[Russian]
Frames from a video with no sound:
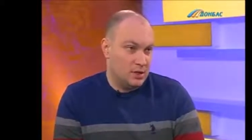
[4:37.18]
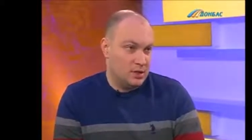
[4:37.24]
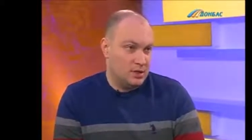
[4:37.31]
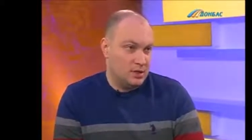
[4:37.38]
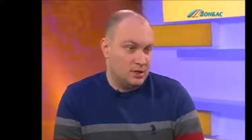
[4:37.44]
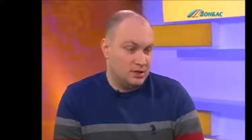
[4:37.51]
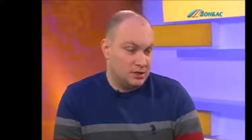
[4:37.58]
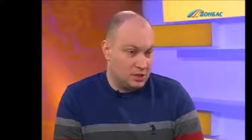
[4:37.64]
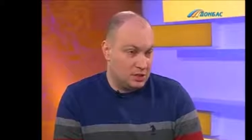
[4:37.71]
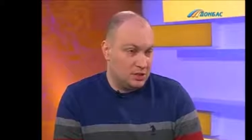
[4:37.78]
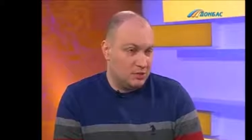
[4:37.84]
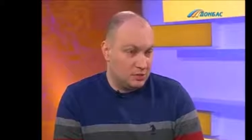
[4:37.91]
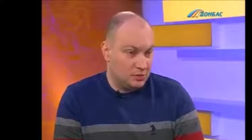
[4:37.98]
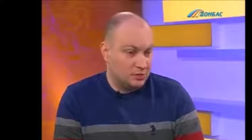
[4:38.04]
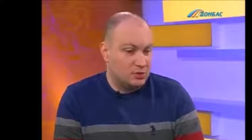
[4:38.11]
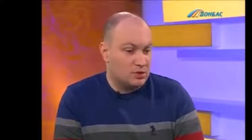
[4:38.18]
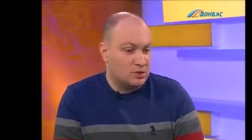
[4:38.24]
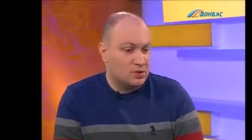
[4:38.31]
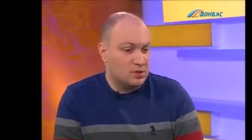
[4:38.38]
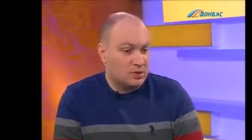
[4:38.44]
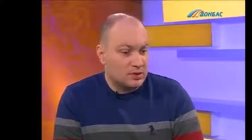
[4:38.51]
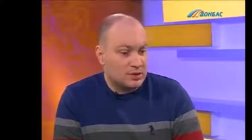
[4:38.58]
различной
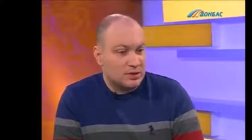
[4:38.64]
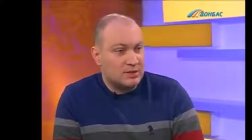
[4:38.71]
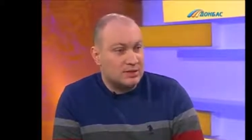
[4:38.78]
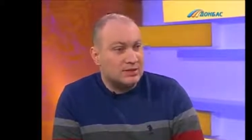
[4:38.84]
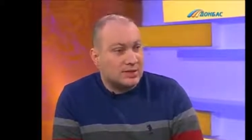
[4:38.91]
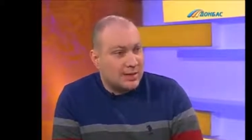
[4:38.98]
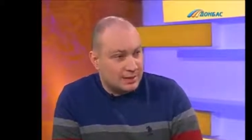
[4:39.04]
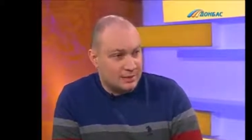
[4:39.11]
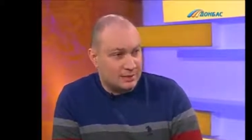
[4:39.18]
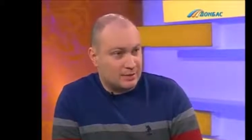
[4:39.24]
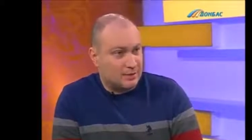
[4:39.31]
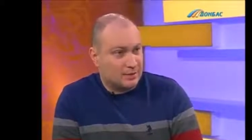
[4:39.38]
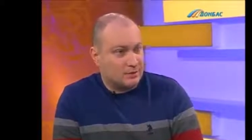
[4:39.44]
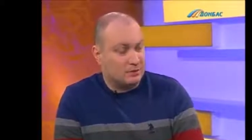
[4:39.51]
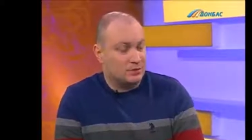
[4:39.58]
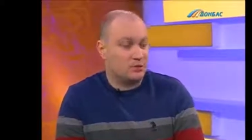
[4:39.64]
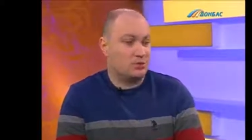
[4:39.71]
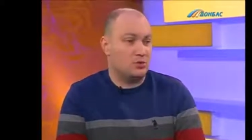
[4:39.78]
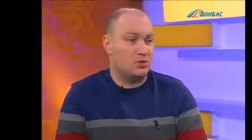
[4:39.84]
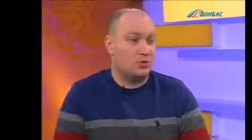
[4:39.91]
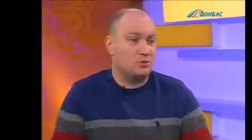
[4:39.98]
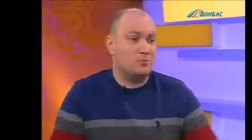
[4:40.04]
продукции из-за санкций. То есть у
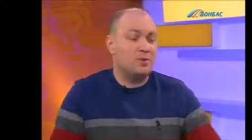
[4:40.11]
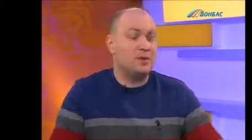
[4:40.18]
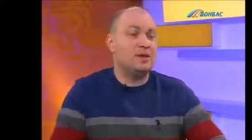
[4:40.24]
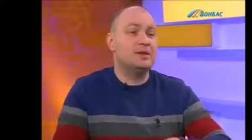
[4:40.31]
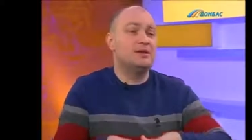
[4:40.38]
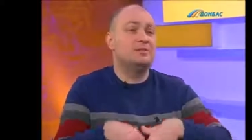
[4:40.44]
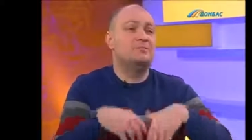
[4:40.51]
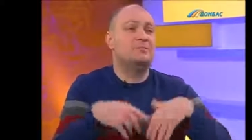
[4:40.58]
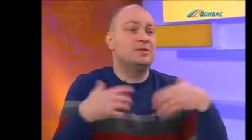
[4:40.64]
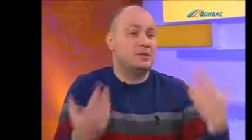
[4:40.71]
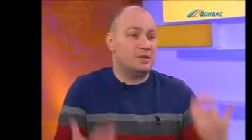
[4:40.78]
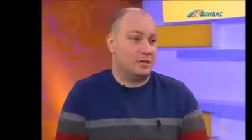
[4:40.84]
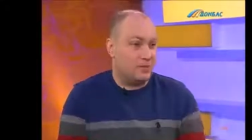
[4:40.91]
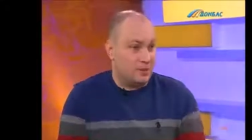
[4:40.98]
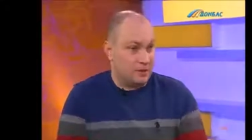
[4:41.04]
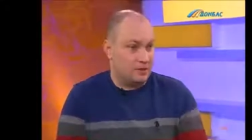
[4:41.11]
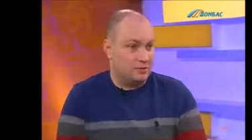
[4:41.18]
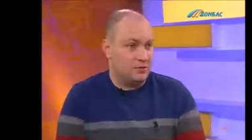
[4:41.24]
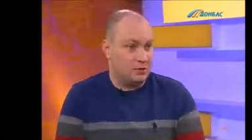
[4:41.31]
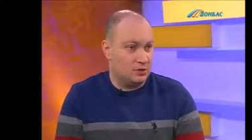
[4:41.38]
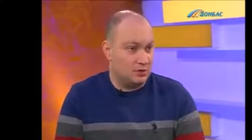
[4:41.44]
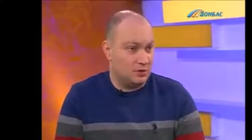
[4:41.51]
нее идет переизбыток
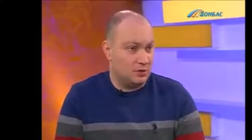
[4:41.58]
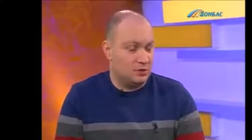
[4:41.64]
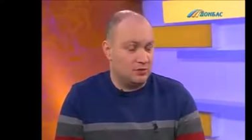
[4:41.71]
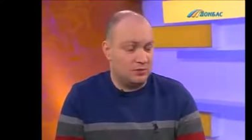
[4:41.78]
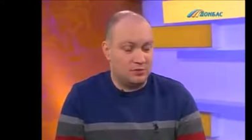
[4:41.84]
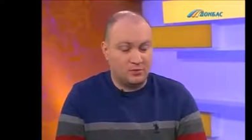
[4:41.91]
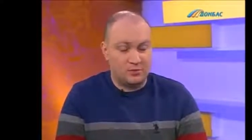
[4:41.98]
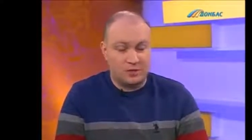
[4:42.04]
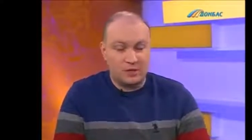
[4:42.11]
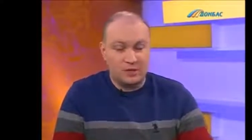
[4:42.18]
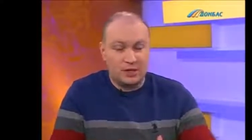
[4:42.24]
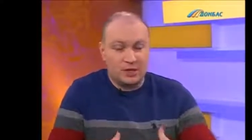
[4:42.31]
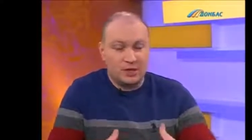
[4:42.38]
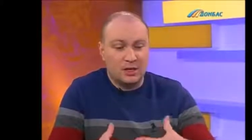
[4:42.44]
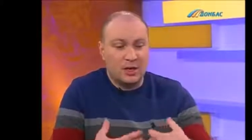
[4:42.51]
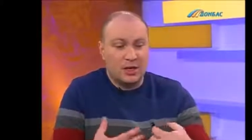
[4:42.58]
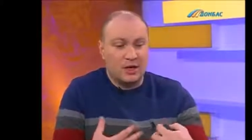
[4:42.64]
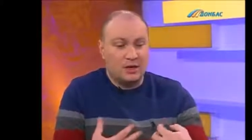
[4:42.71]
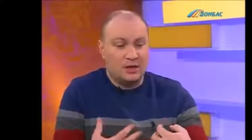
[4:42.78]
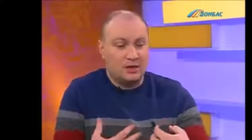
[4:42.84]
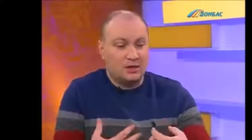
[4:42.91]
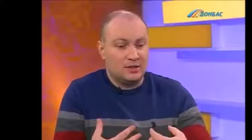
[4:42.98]
производства. Рынки
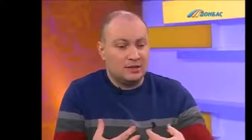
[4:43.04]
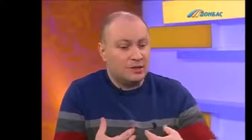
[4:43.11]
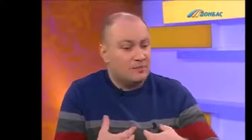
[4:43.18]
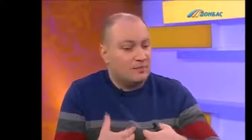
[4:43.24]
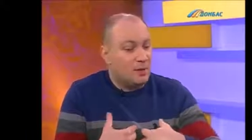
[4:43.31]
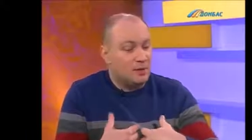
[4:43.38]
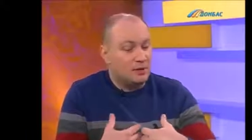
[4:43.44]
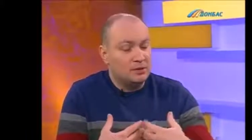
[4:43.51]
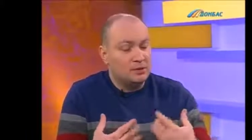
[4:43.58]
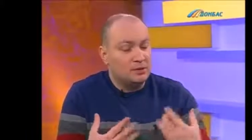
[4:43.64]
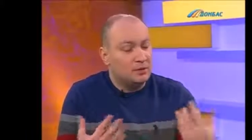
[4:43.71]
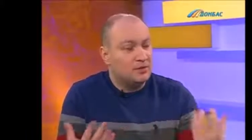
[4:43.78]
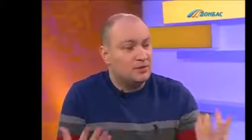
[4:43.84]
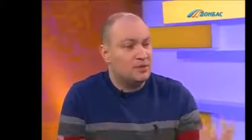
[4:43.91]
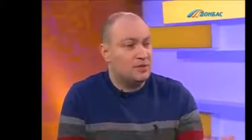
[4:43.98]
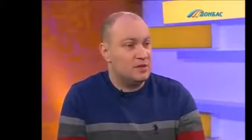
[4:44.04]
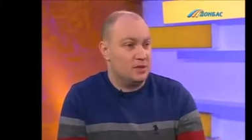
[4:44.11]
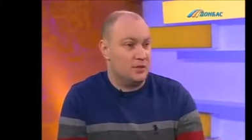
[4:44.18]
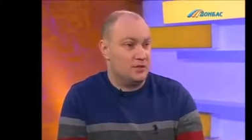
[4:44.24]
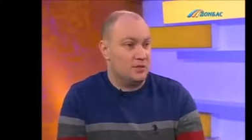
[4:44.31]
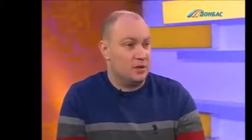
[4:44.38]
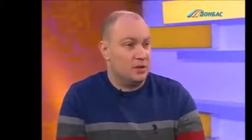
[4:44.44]
России полны
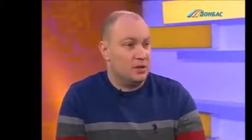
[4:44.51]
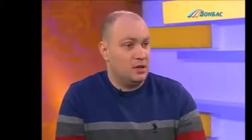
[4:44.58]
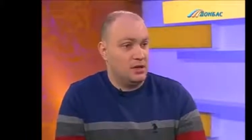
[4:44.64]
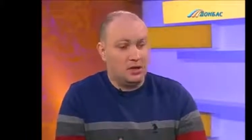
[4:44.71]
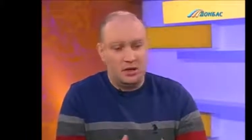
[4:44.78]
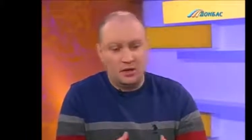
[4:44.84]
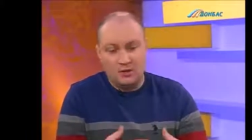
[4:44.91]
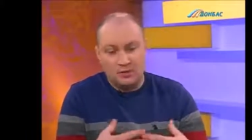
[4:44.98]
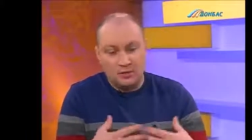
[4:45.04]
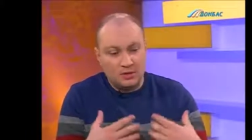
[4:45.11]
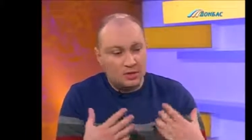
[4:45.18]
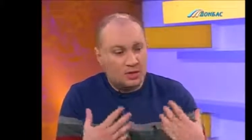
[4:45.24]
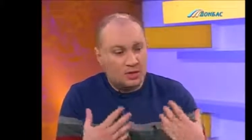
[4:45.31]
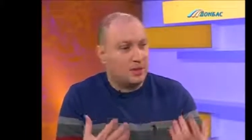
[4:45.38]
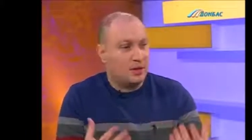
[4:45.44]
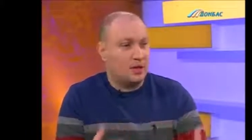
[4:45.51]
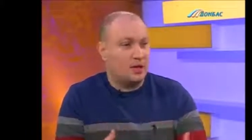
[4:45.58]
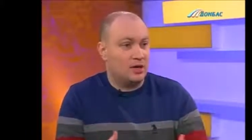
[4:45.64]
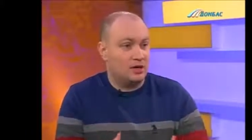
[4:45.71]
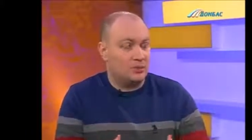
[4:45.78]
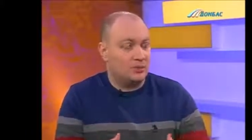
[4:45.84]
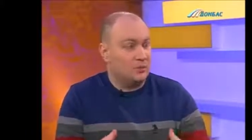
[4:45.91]
всем и
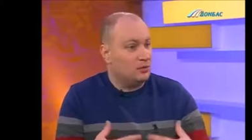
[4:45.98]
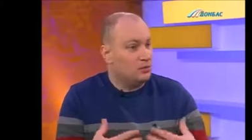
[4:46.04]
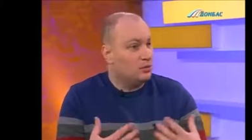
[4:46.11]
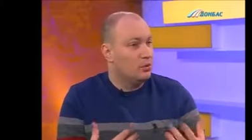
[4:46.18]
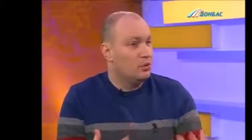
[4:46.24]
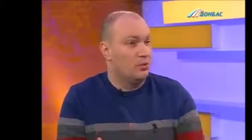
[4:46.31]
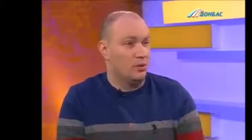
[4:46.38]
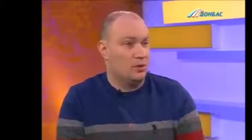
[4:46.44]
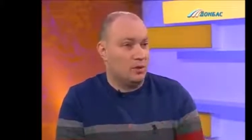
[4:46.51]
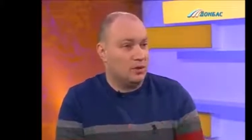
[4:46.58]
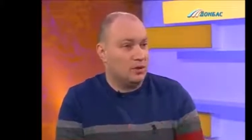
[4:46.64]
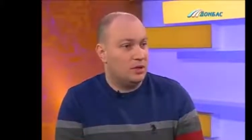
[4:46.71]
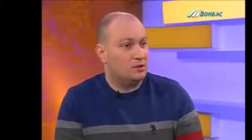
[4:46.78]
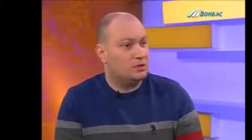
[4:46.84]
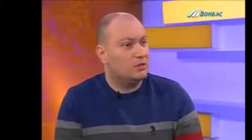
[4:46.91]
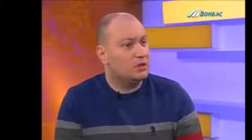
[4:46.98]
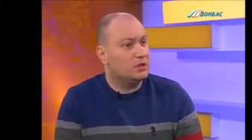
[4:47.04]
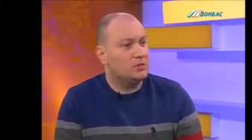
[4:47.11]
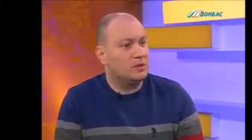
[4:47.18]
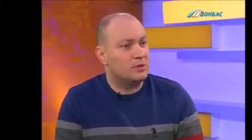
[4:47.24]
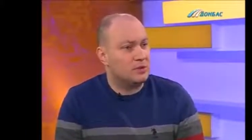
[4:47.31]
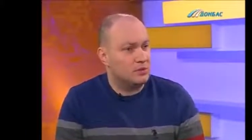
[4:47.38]
металлопрокатом, и углем. Они готовы
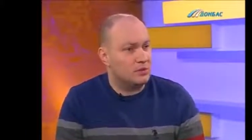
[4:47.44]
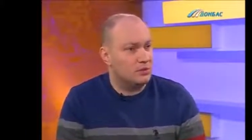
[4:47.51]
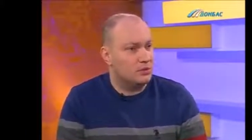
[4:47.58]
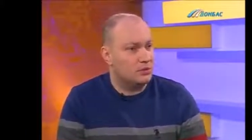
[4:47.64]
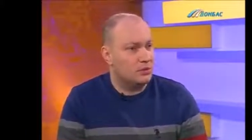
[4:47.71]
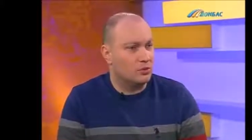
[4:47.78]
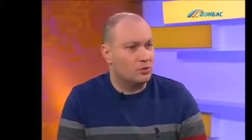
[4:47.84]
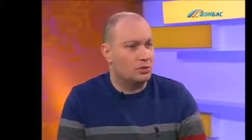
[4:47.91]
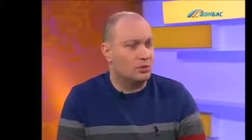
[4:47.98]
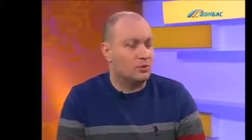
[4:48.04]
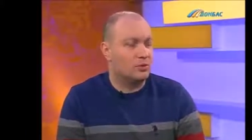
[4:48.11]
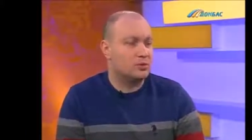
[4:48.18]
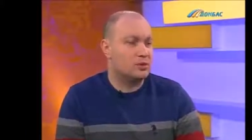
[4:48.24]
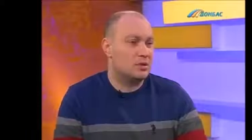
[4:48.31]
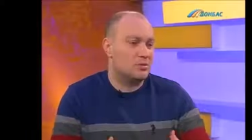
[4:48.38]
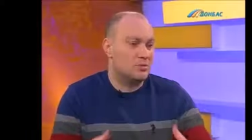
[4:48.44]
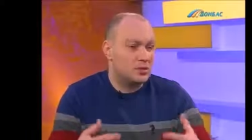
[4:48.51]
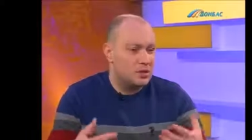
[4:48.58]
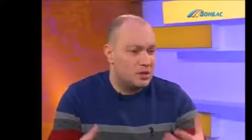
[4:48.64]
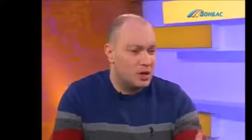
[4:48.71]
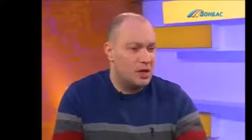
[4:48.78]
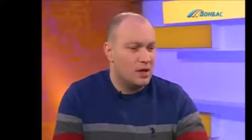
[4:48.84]
экспортировать куда угодно. Просто у
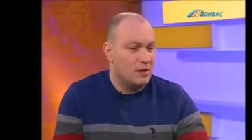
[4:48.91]
них